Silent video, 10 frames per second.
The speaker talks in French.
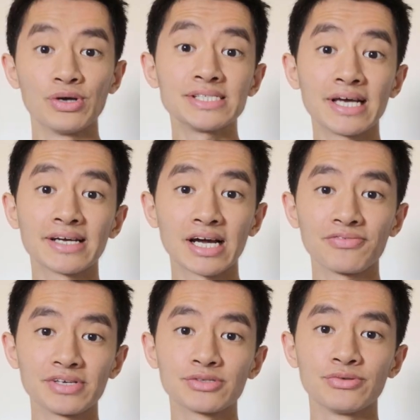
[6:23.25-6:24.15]
Voici un
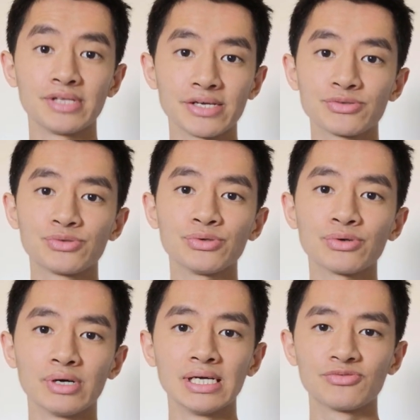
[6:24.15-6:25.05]
graphique de
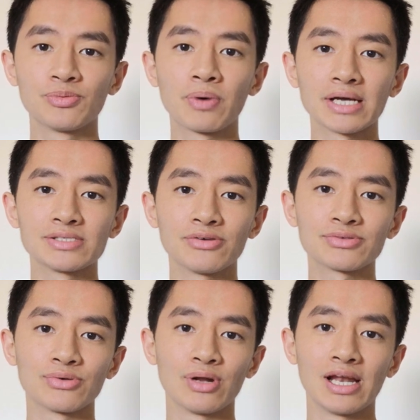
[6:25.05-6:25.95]
Nature qui vous
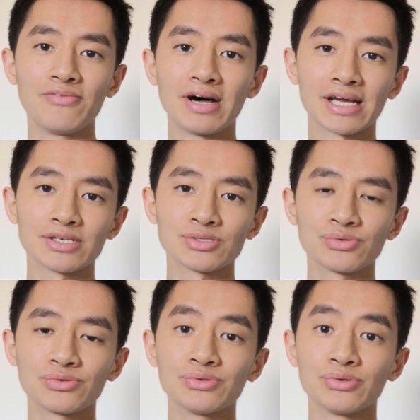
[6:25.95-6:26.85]
présente la
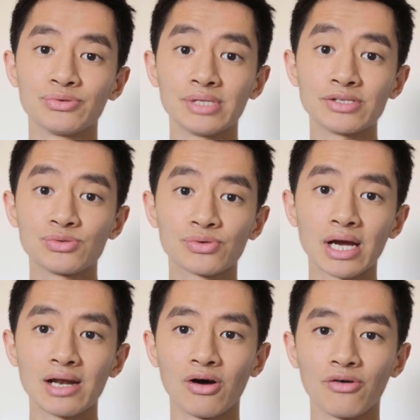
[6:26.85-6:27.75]
variation euh,
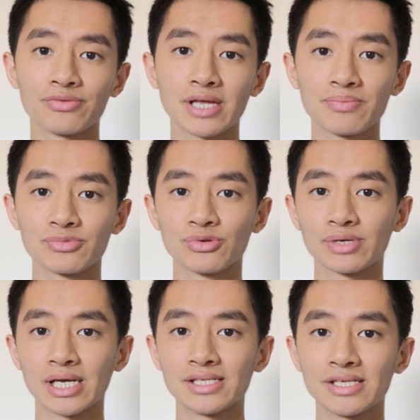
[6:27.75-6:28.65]
naturelle en termes de
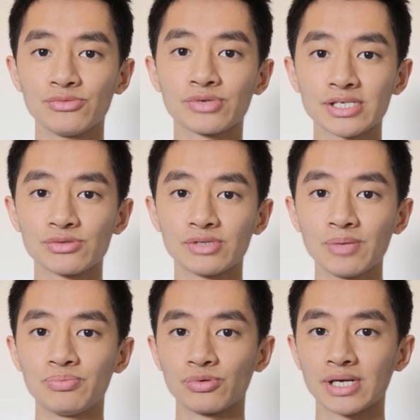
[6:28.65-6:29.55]
qualité
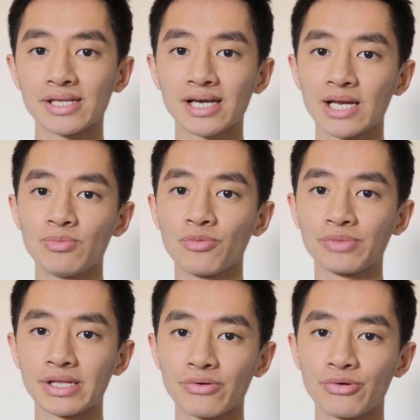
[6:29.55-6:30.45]
nutritionnelle pour quatre éléments
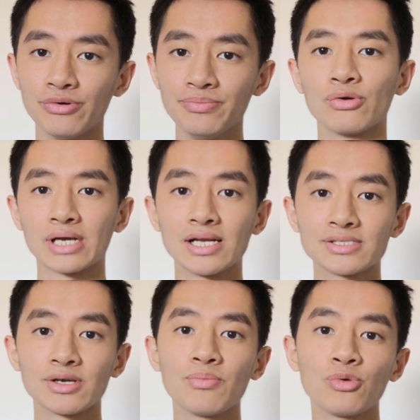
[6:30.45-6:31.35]
minéraux, le
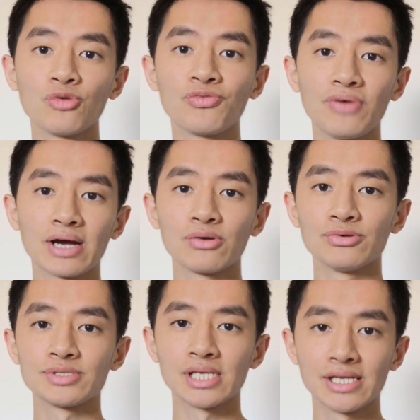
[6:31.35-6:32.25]
calcium, le fer,
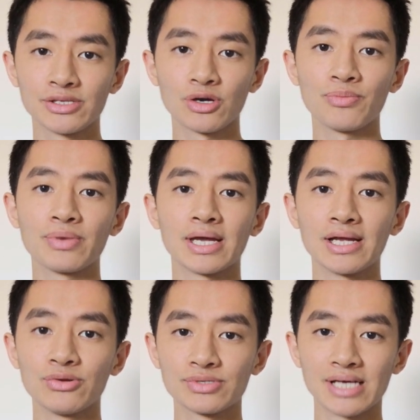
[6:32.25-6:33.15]
le sélénium
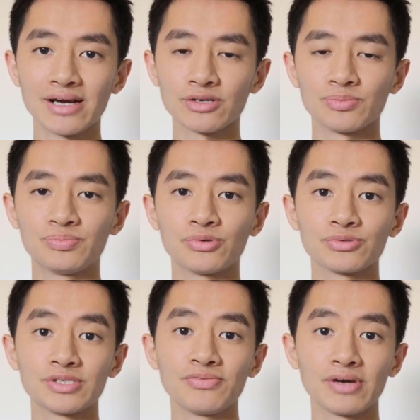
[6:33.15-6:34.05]
et le zinc
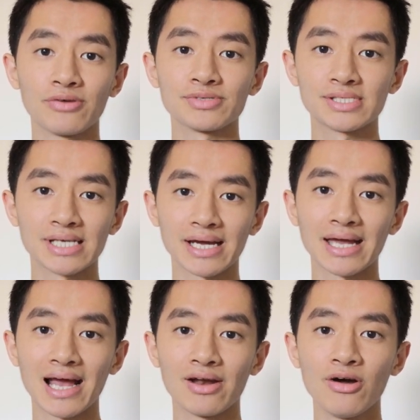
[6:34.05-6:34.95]
pour différentes
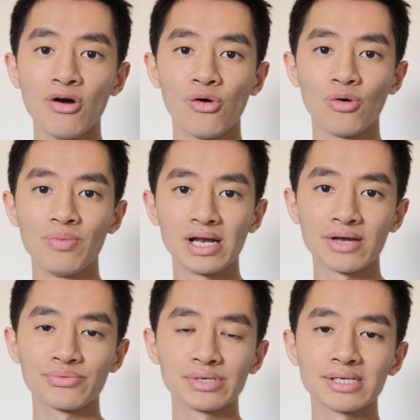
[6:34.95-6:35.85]
céréales au
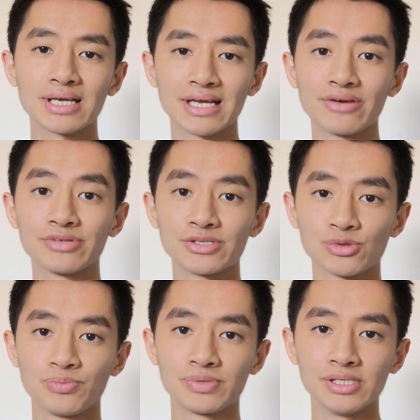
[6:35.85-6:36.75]
Malawi et en
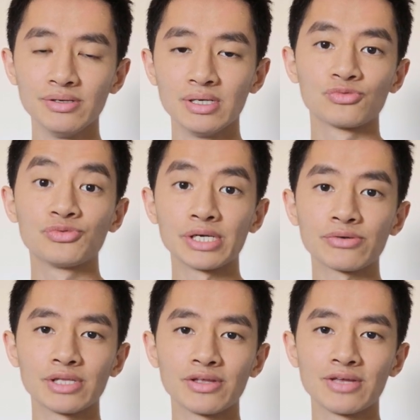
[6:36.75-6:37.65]
Éthiopie. Donc vous
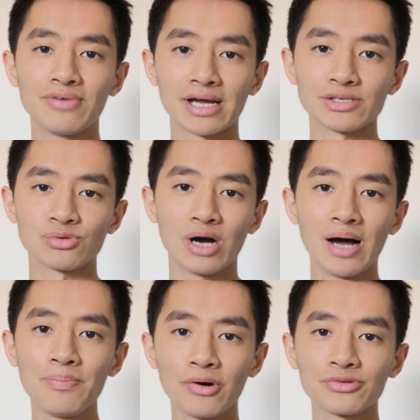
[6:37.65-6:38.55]
voyez qu'on a des variations
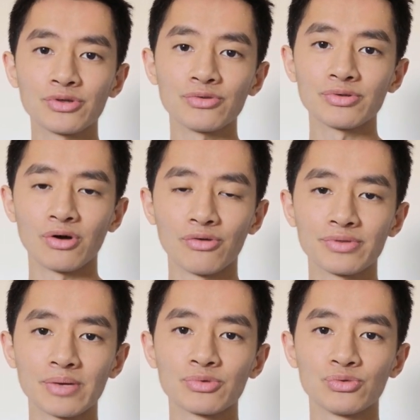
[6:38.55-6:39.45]
importantes
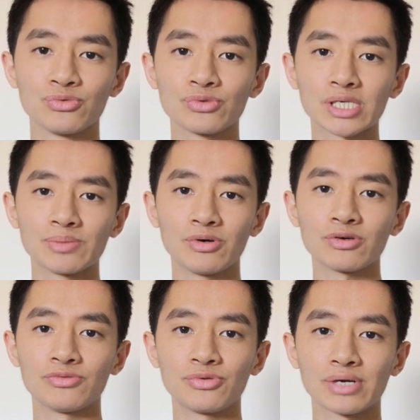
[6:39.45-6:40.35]
en termes de
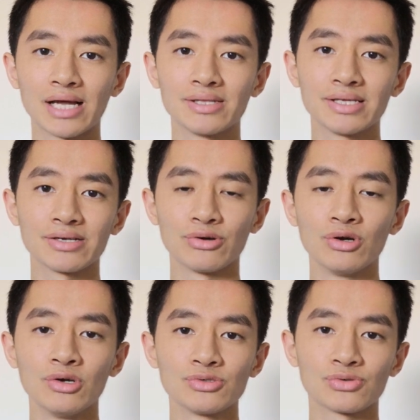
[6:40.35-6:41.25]
nutriments quand vous regardez
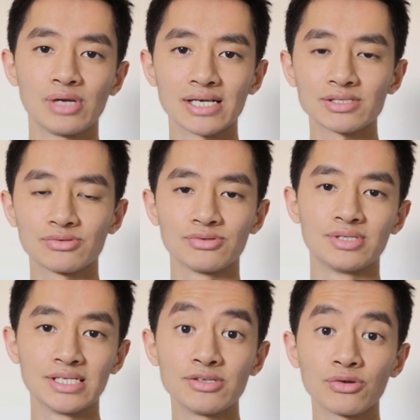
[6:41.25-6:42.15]
euh, sur l'axe
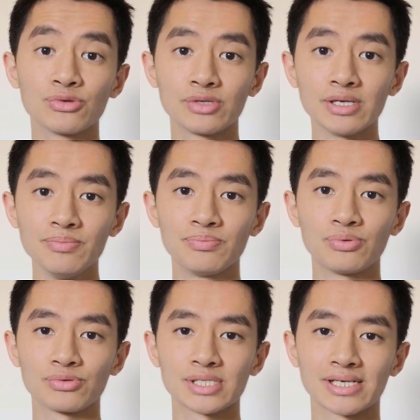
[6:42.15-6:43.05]
désordonné
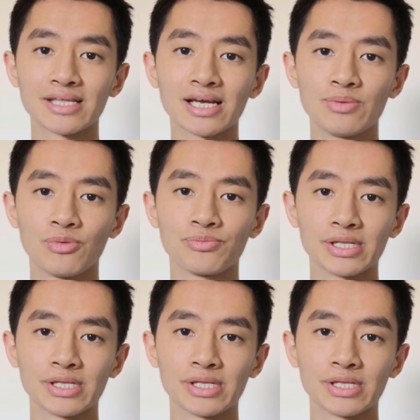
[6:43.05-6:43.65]
pour ces quatre éléments